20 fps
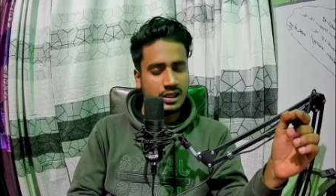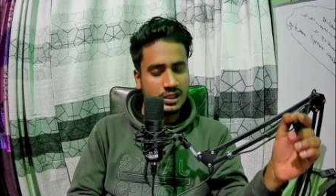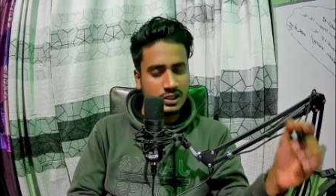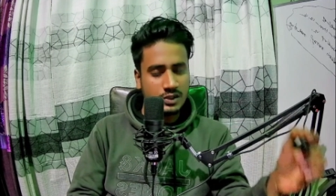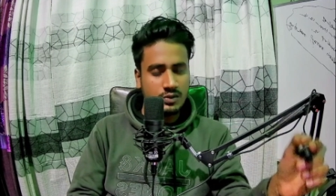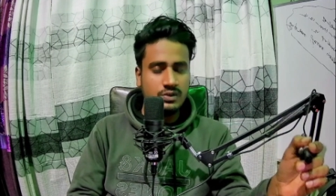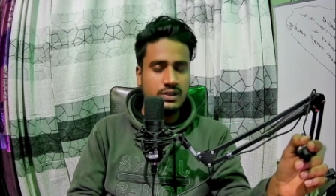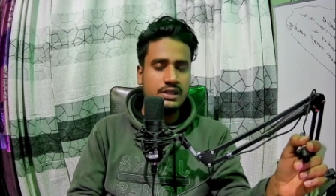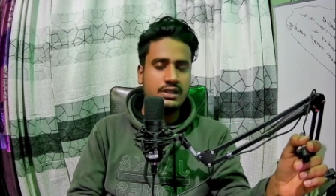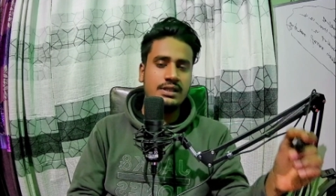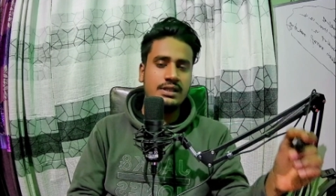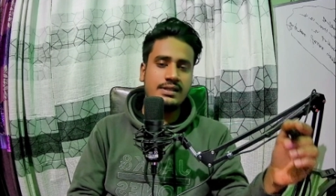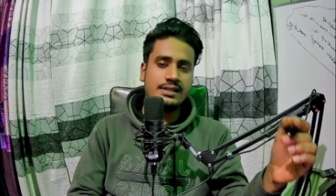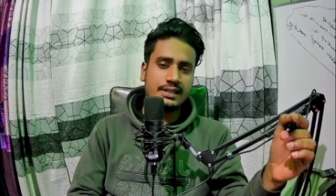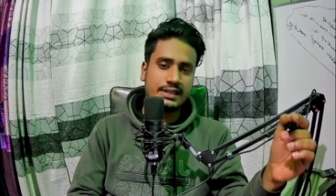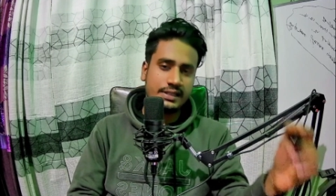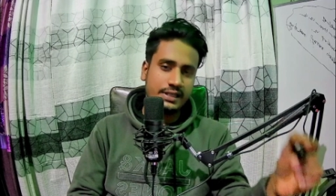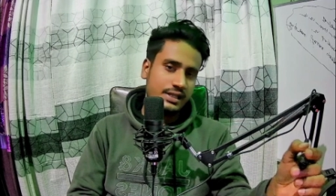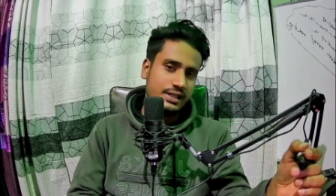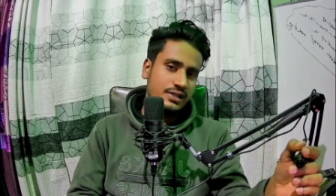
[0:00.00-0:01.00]
ইউনিকনেস
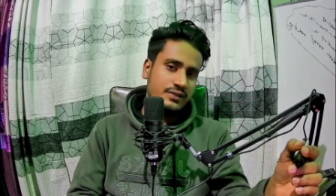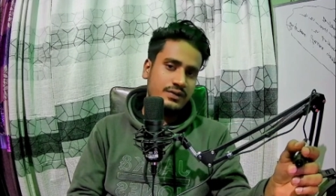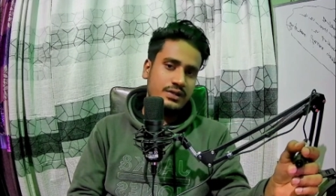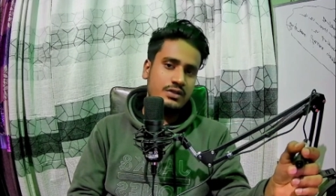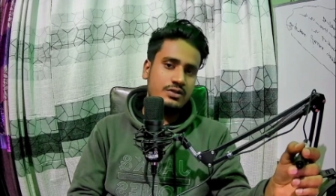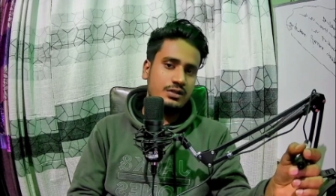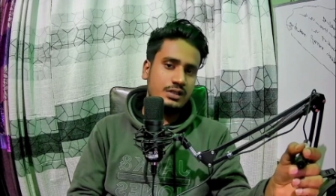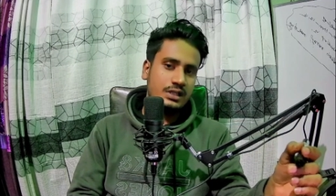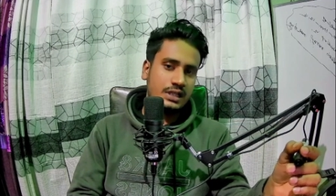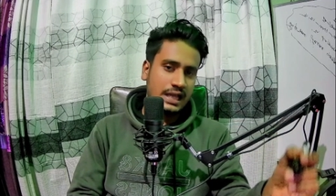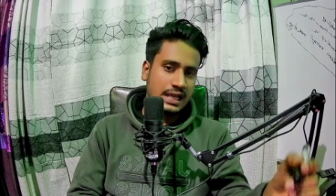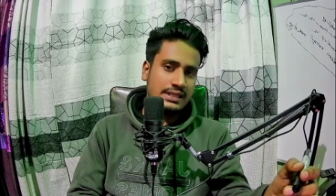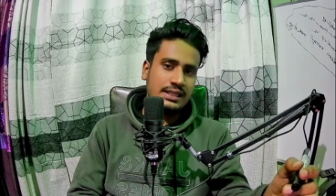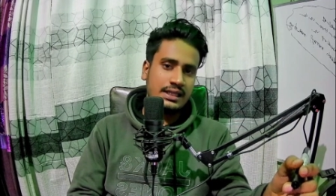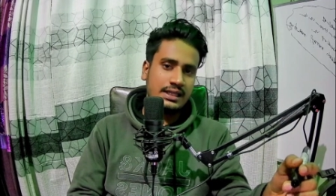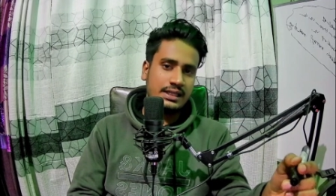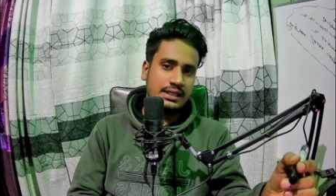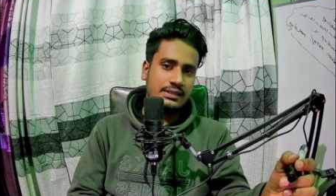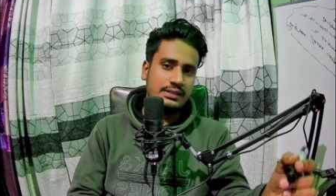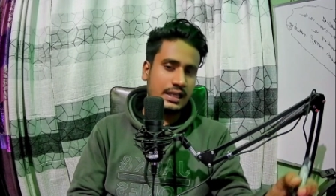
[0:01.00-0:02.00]
ক্রিয়েটিভিটি যদি না
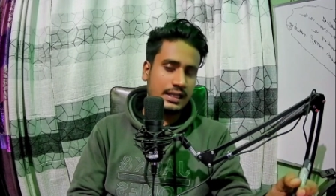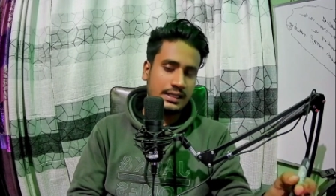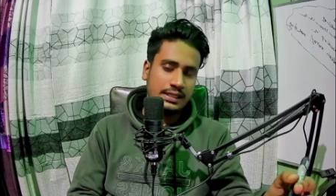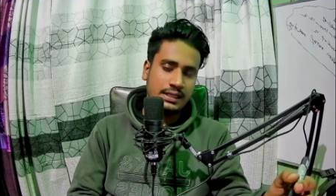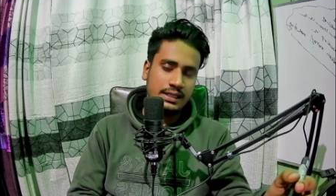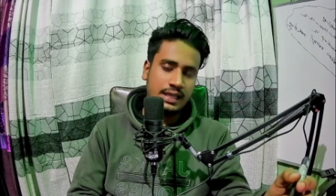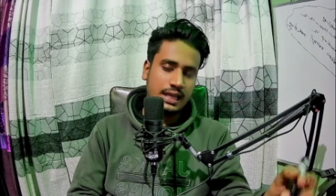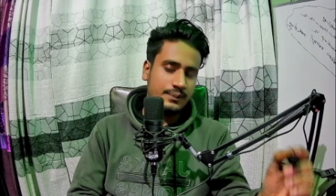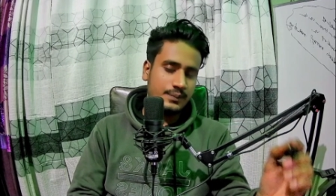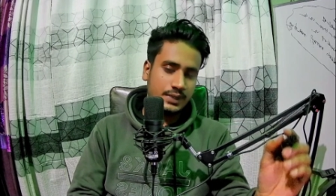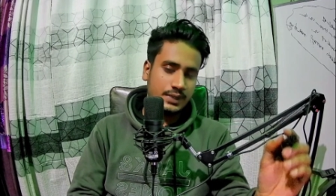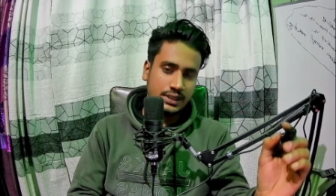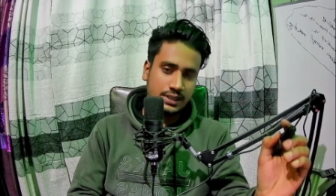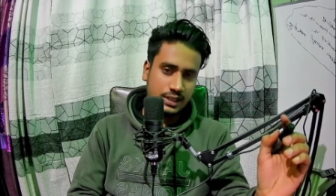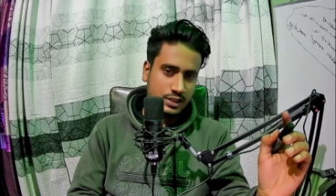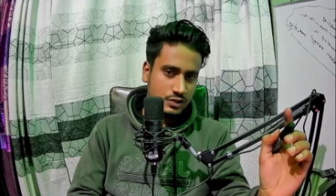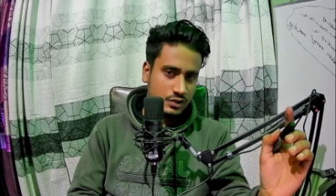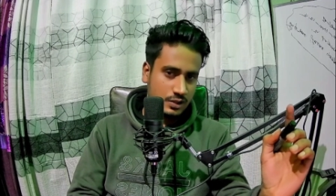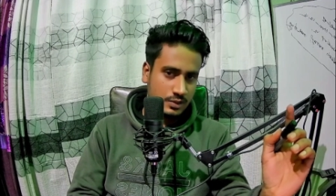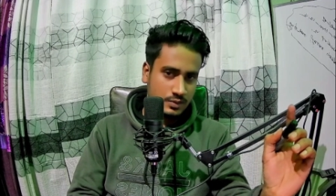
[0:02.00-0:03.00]
থাকে তাইলে আপনার
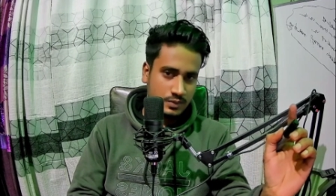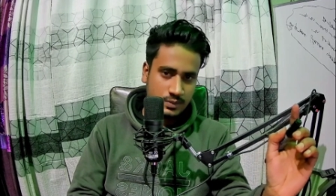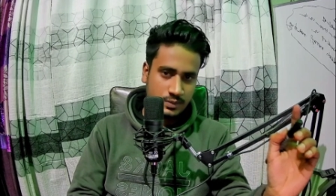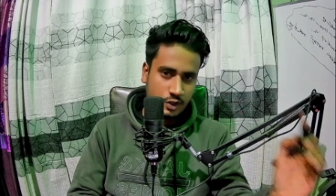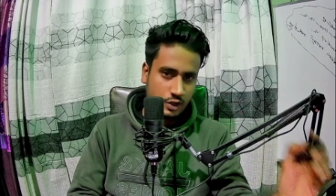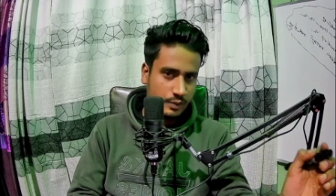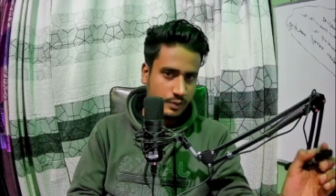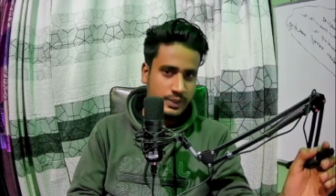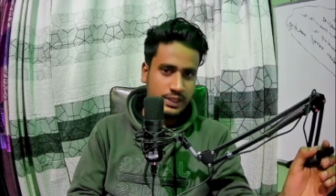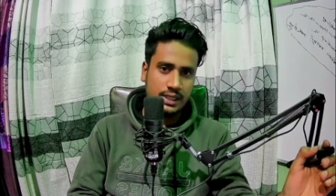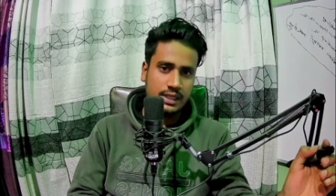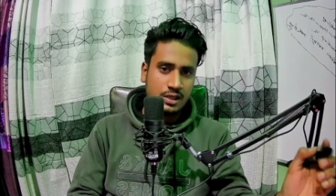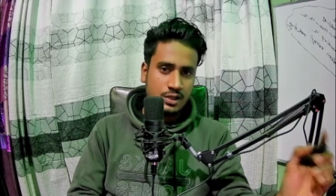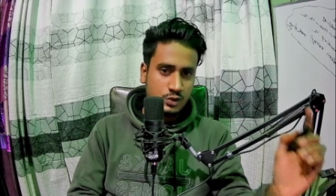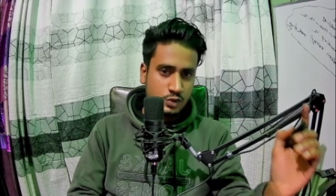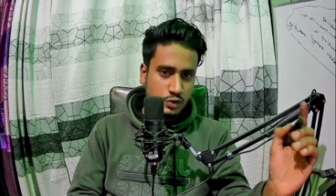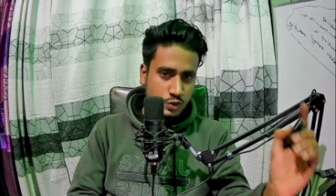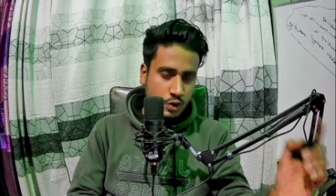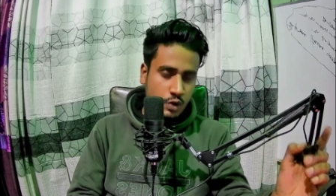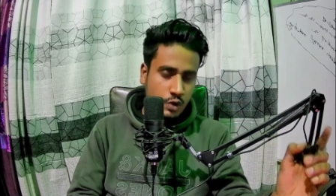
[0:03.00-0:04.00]
দ্বারাই সম্ভব হবে না
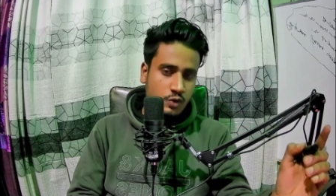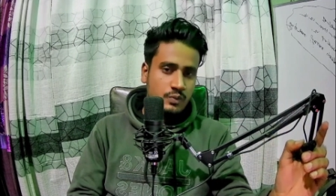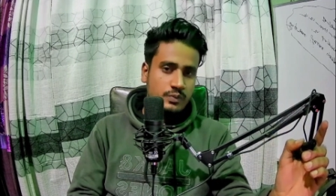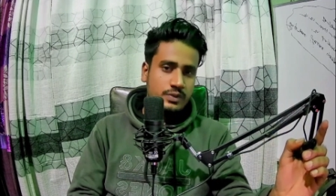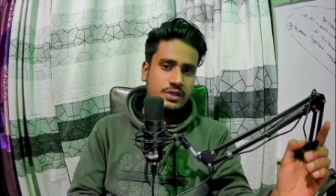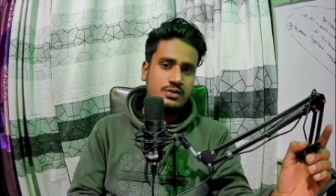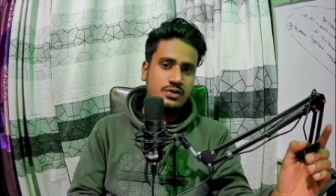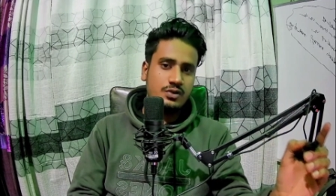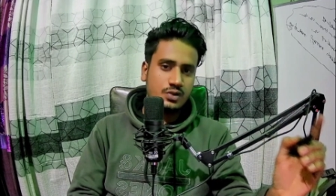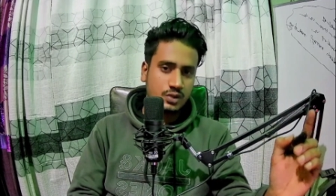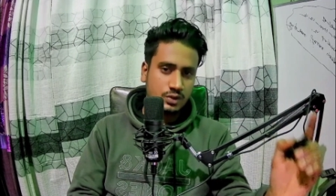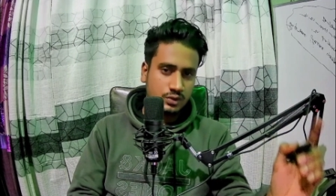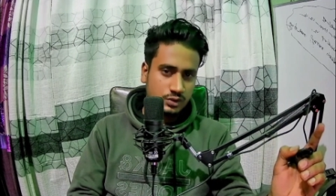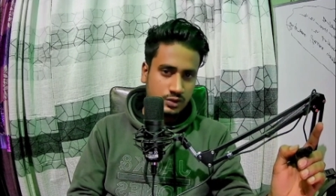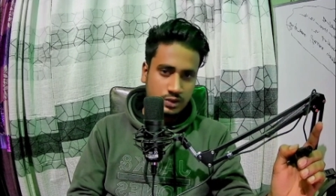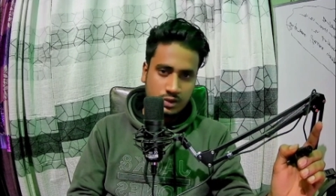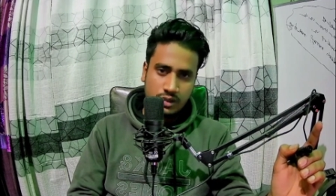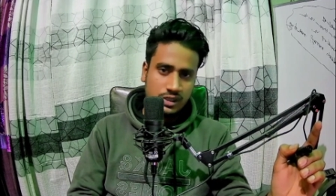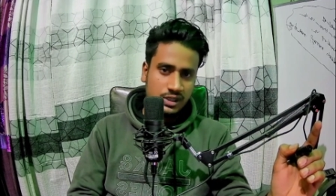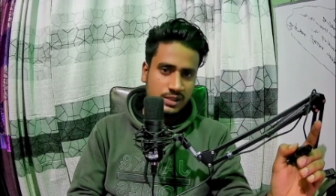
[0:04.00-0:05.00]
চরম কিছু
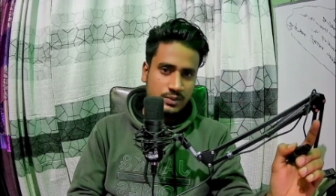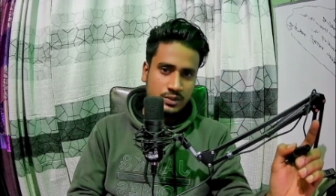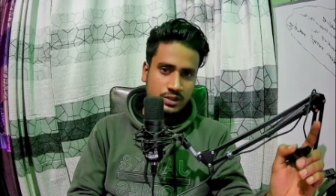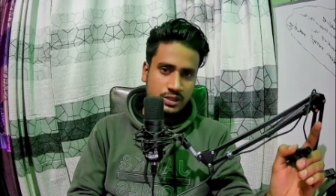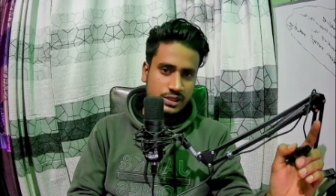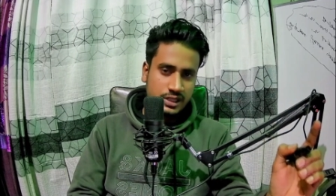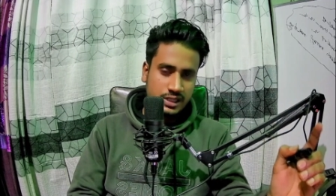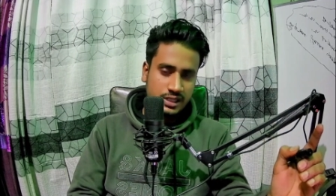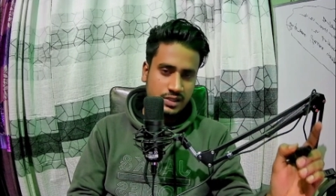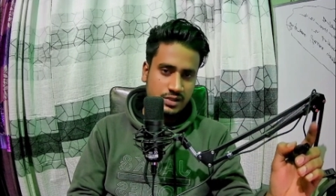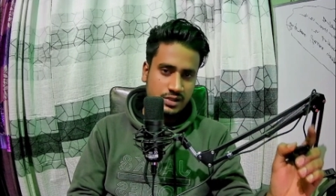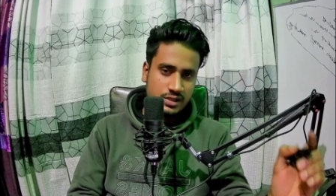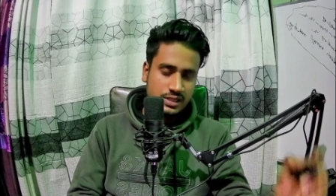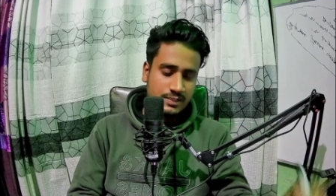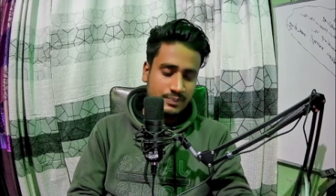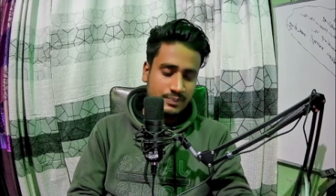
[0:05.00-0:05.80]
সত্য কথা বলি সেটা হচ্ছে যে